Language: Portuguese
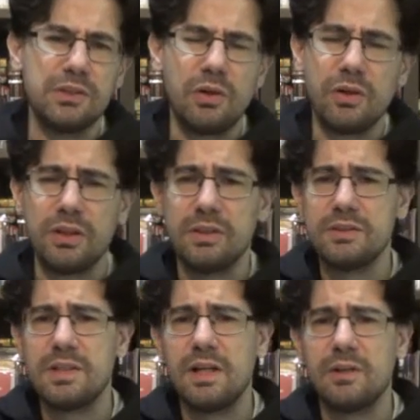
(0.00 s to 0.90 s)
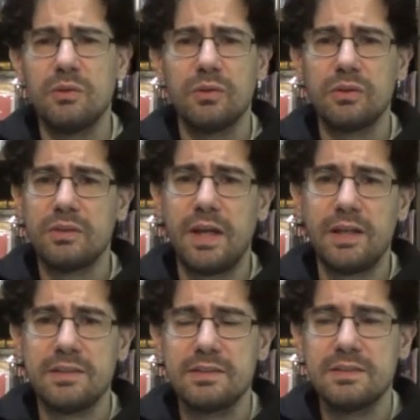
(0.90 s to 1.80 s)
Dog, Zagor,
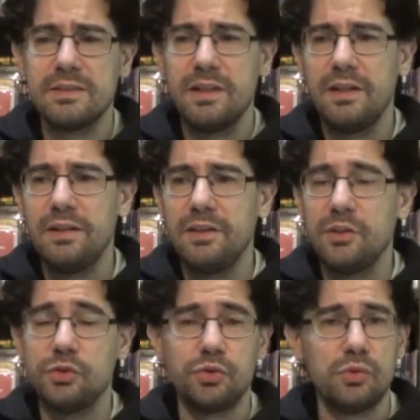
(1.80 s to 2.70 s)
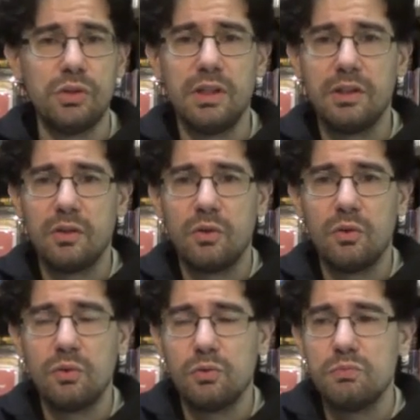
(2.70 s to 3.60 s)
Tex, Júlia
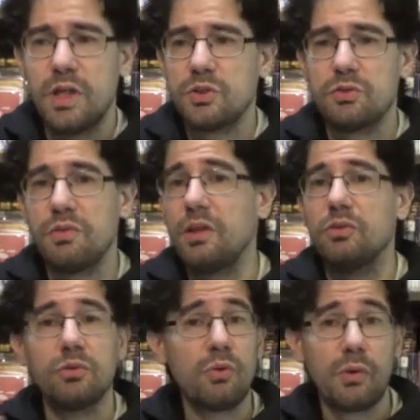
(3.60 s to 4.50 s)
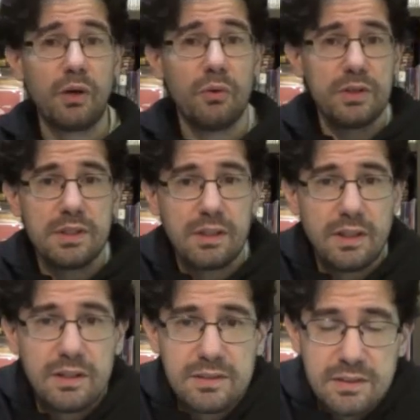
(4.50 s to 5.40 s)
ou Mágico Vento ou qualquer coisa que
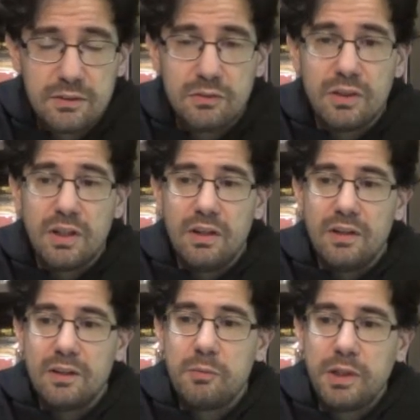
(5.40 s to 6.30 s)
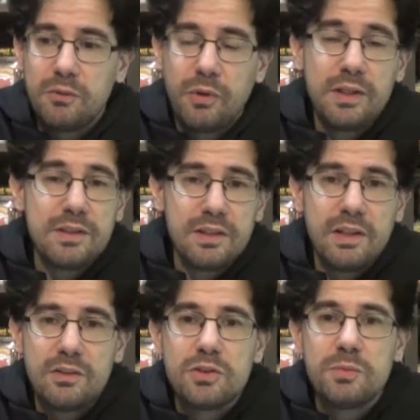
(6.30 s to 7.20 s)
tenha sido. Também não entra
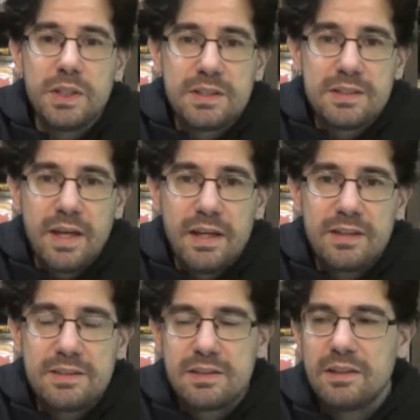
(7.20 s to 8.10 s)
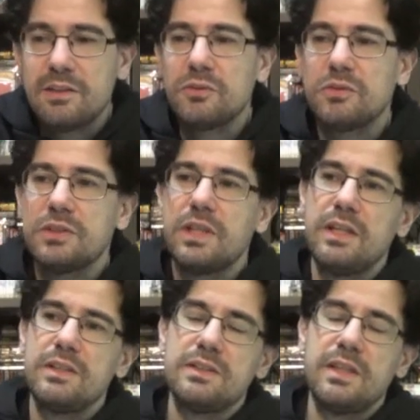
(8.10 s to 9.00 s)
dentro de minisséries que dão
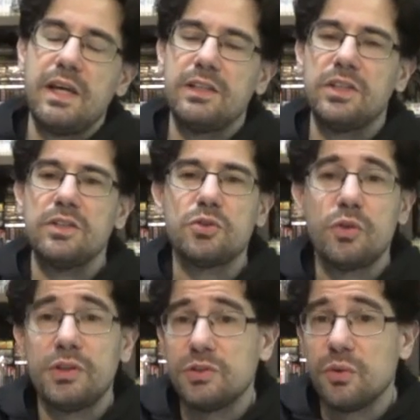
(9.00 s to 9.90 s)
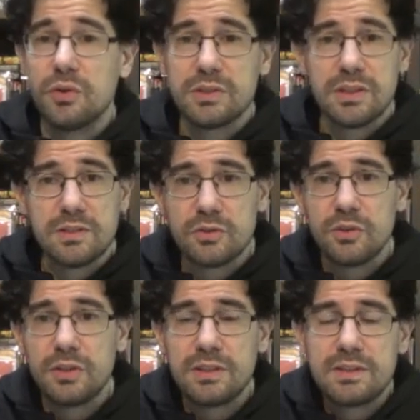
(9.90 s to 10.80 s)
6, 7 edições, 12
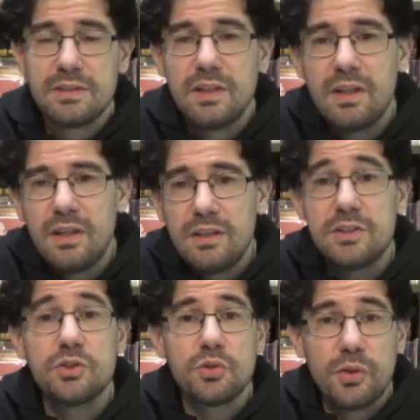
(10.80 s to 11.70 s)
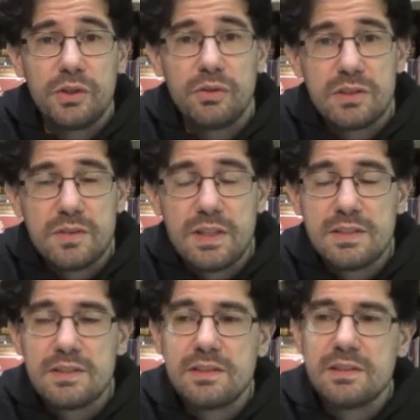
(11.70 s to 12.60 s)
edições, 18 às
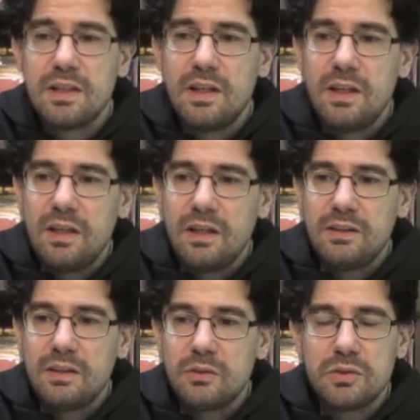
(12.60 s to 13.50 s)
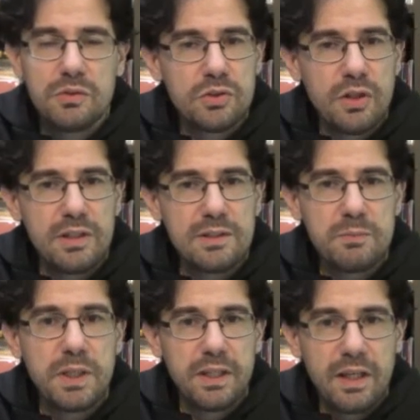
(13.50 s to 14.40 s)
vezes. Então são histórias
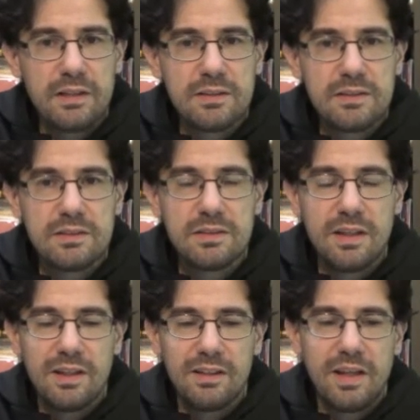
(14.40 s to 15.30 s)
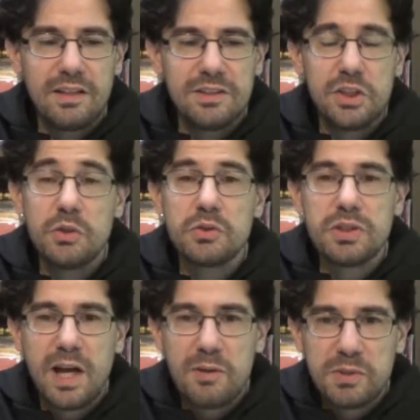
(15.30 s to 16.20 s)
pequenas, né, tiros
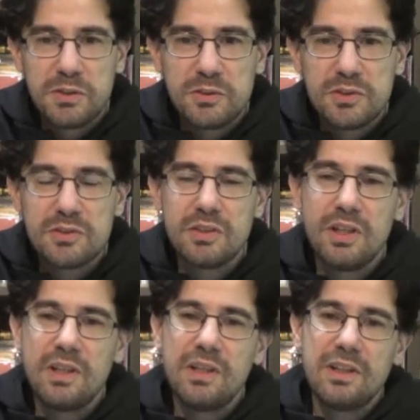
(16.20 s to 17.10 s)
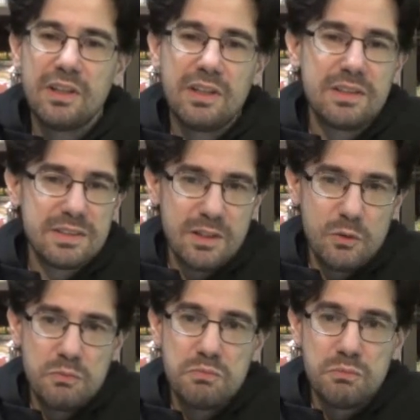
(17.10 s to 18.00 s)
rápidos, que
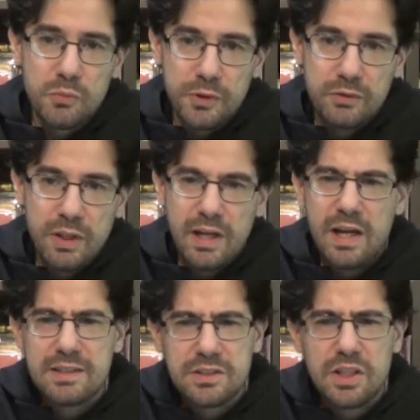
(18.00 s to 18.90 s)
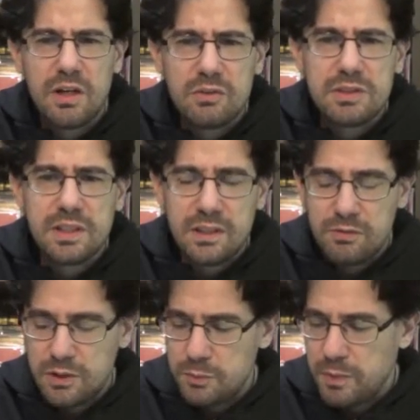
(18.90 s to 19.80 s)
são muito legais, em geral de
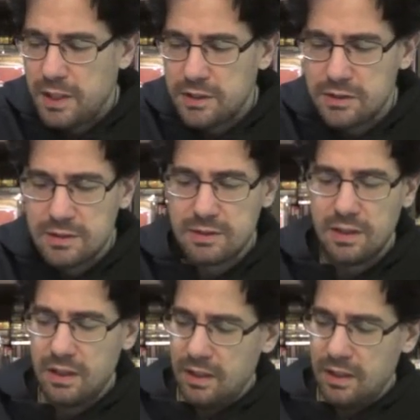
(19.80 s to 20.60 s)
120 páginas.